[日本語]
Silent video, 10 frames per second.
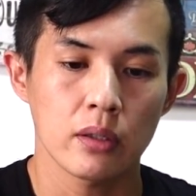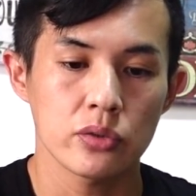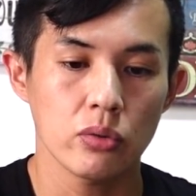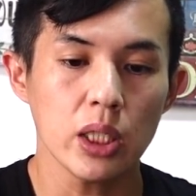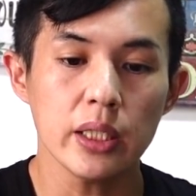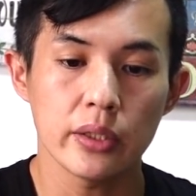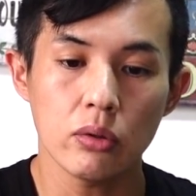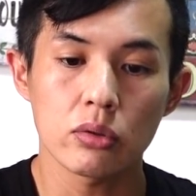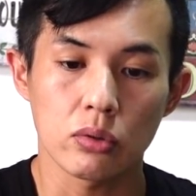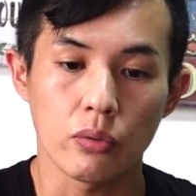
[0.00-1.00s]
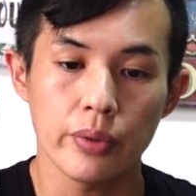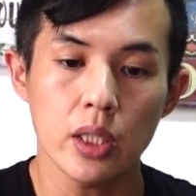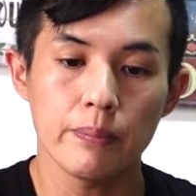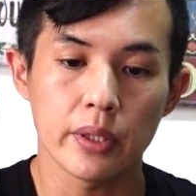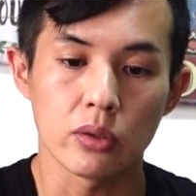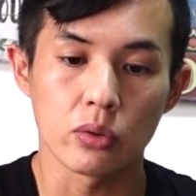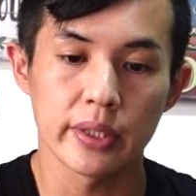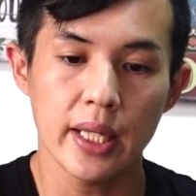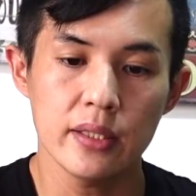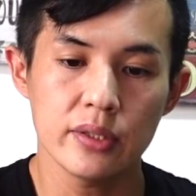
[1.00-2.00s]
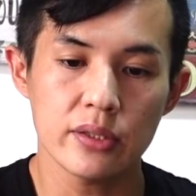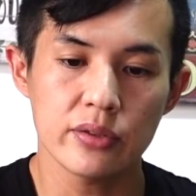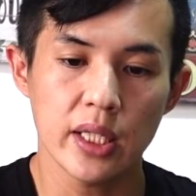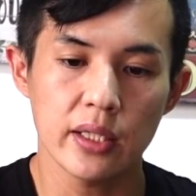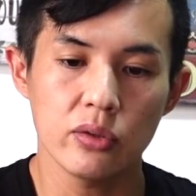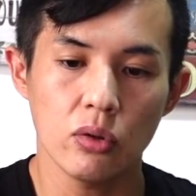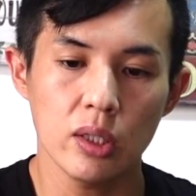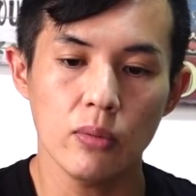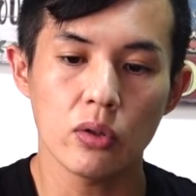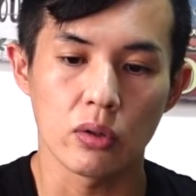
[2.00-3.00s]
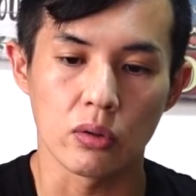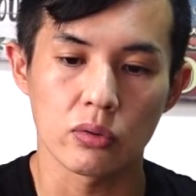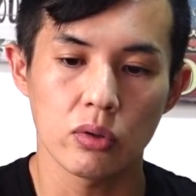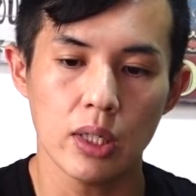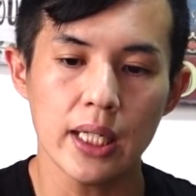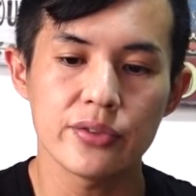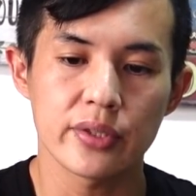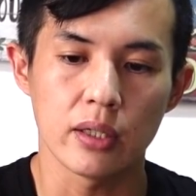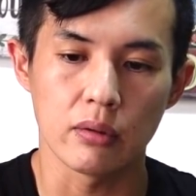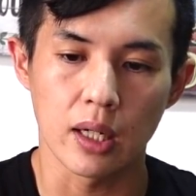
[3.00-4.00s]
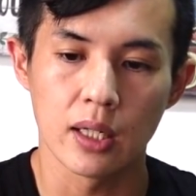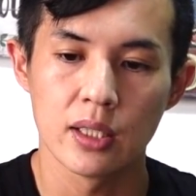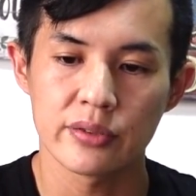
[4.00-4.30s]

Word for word: それによると、フィリピンの伝説的乗り物のトライスケルが、